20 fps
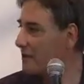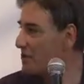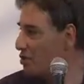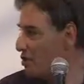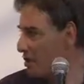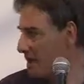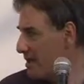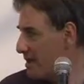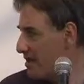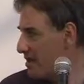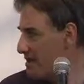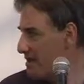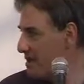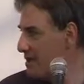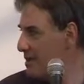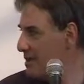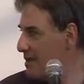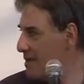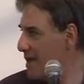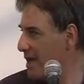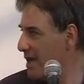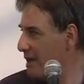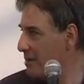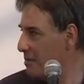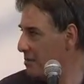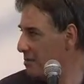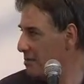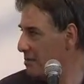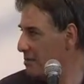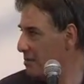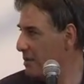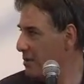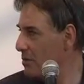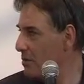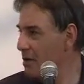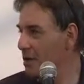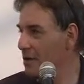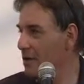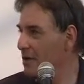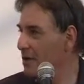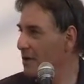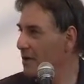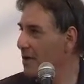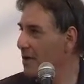circa tre settimane, no? no sono entrati,